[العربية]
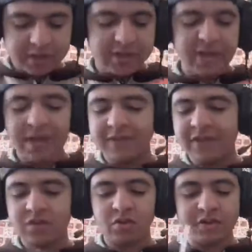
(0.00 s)
الدراري
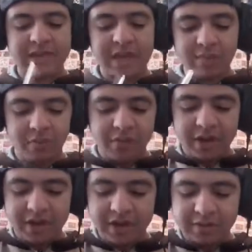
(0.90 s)
فاش تكون صايم
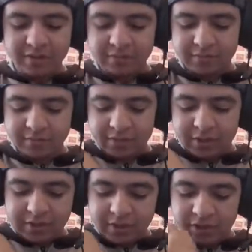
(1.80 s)
وفرحان
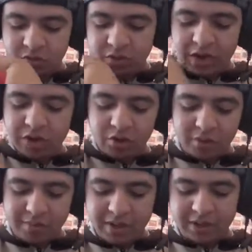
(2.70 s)
راك تكون
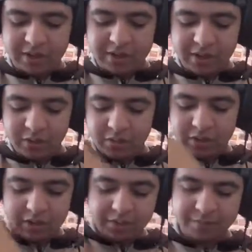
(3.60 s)
انورمال الدراري
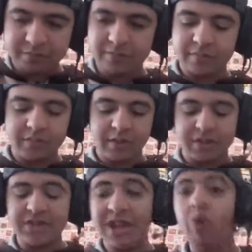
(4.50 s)
والله
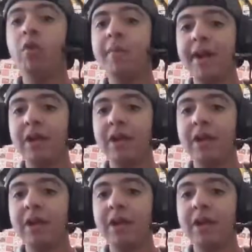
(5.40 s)
اشني اول مره